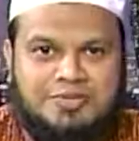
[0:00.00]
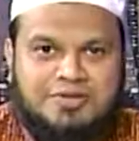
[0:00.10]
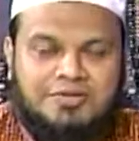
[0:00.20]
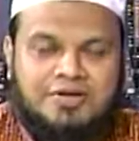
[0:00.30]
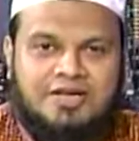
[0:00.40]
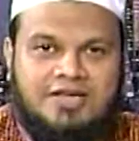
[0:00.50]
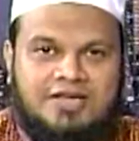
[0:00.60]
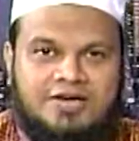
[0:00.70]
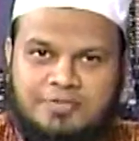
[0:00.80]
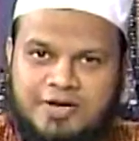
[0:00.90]
রহমতুল্লাহ
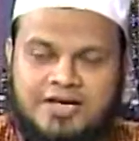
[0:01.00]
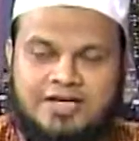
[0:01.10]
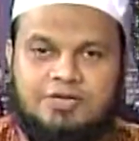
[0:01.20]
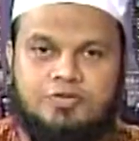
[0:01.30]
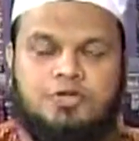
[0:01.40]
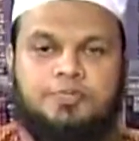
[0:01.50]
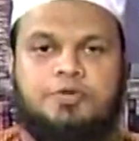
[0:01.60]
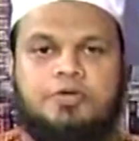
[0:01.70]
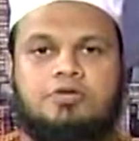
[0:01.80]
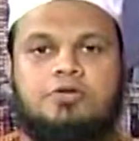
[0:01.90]
অবরাকাত
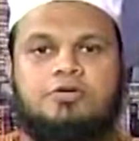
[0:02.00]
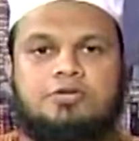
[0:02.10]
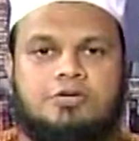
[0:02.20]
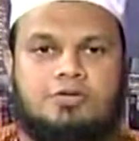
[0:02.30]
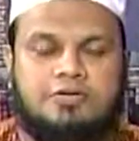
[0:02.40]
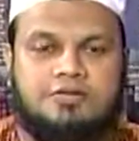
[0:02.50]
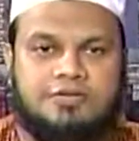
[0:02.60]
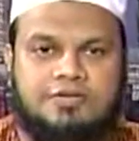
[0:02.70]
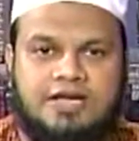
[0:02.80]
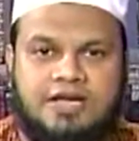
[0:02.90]
সুপ্রিয় দর্শক
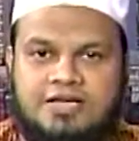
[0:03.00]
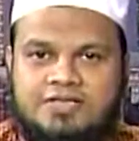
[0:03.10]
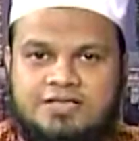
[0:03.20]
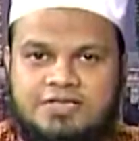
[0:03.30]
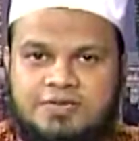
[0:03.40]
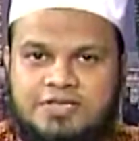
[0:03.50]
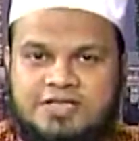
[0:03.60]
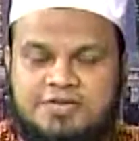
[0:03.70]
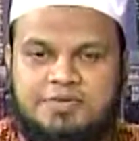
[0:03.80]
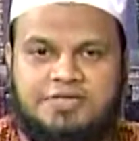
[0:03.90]
শ্রোতা কাছে দূরে
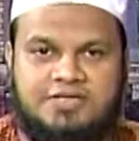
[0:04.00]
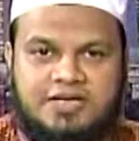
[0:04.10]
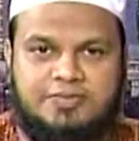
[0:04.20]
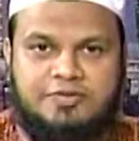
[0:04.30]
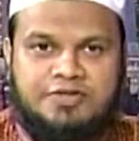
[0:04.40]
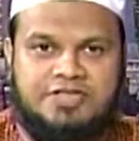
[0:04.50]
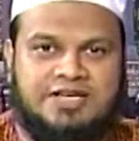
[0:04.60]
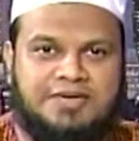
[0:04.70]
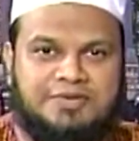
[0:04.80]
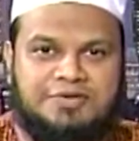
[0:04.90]
দেশ বিদেশে এই মুহূর্তে
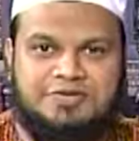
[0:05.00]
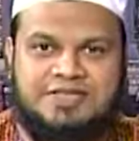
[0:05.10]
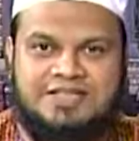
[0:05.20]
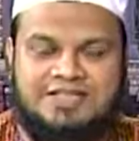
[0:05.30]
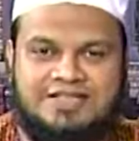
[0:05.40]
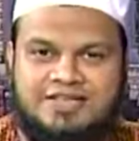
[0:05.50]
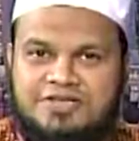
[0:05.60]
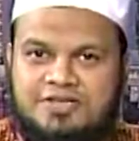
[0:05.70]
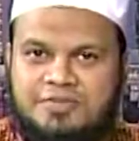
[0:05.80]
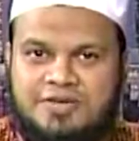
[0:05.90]
যারা আমাদের অনুষ্ঠান দেখছেন
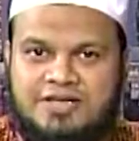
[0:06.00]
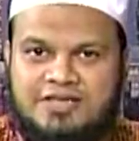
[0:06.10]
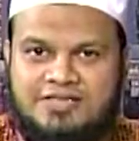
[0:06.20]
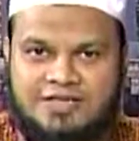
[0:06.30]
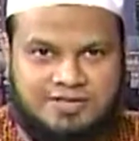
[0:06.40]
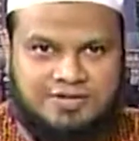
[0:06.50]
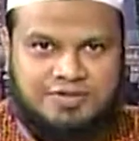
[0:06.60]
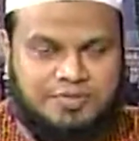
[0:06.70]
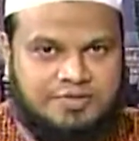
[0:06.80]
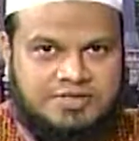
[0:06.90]
সবাইকে সাদর
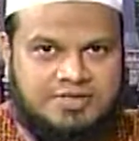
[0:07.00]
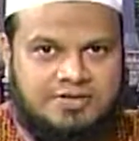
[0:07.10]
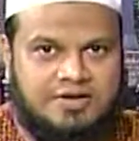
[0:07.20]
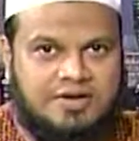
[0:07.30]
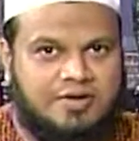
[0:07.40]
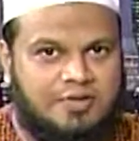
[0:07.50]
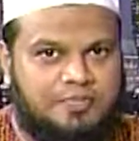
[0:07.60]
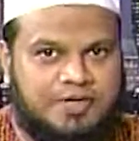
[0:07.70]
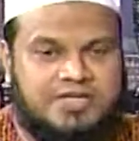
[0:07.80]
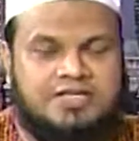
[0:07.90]
সম্ভাষণ ও
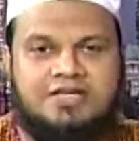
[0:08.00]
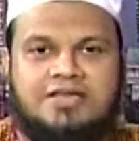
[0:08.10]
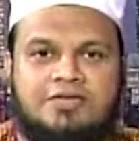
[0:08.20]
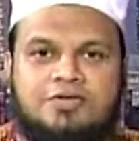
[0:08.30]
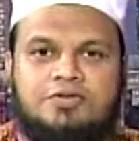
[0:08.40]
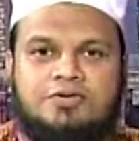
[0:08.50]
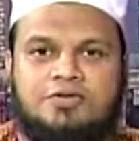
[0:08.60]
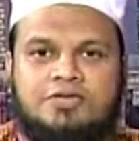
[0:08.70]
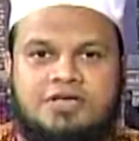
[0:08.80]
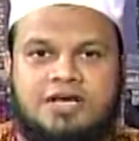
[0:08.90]
প্রীতি জানিয়ে শুরু
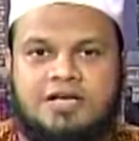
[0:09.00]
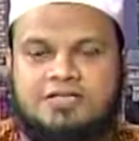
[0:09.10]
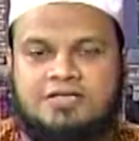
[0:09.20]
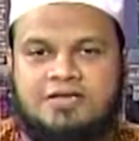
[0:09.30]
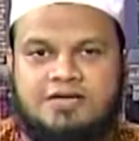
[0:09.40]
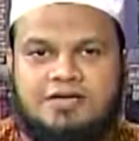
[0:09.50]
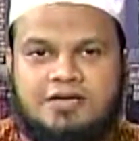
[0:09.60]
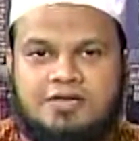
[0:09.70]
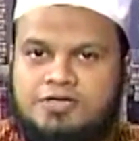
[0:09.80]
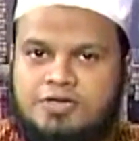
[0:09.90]
করছি আজকের
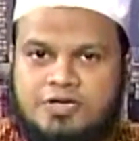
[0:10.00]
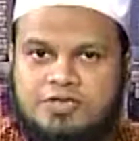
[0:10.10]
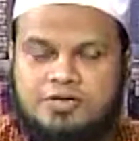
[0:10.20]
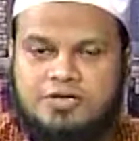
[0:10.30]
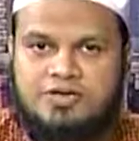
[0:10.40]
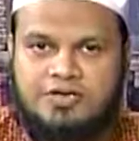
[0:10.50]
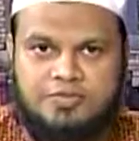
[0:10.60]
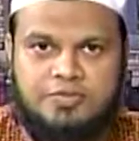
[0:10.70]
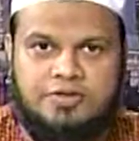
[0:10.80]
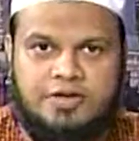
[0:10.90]
সরাসরি
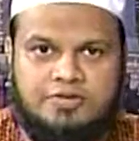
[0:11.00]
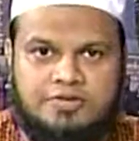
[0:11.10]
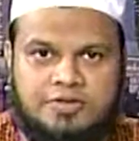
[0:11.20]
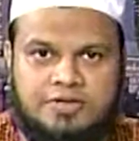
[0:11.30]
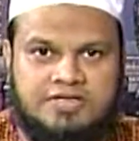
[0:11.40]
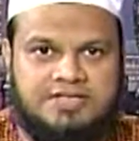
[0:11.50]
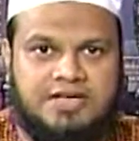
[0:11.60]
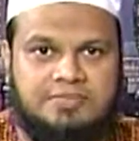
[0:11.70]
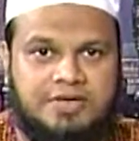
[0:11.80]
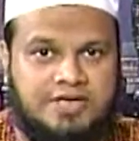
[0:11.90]
নিয়মিত আয়োজন
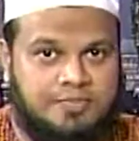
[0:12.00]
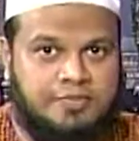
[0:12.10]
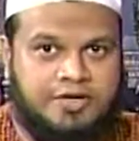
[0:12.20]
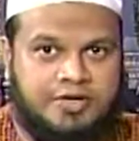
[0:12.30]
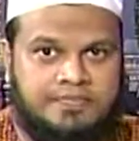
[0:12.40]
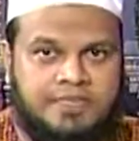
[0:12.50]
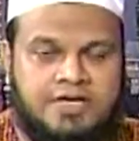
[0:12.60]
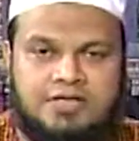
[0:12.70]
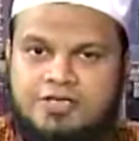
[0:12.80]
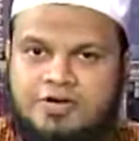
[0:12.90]
ইসলাম কি বলে
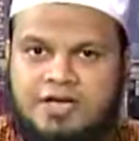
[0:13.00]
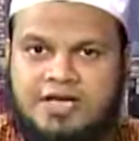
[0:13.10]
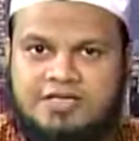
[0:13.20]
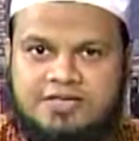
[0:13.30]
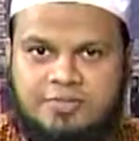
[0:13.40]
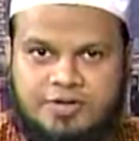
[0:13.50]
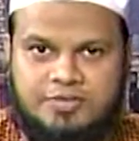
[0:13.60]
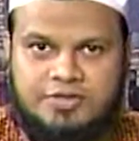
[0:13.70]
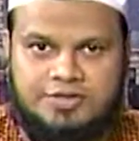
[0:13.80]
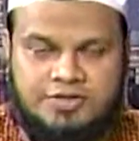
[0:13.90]
সঙ্গে আছি
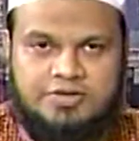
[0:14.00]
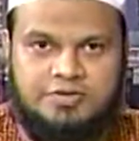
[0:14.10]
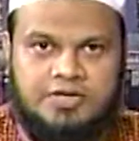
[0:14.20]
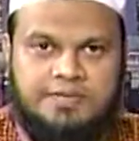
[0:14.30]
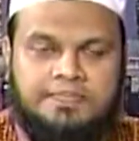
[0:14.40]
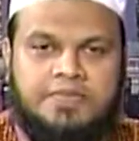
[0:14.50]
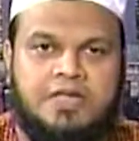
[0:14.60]
মোহাম্মদ শহীদুল্লাহ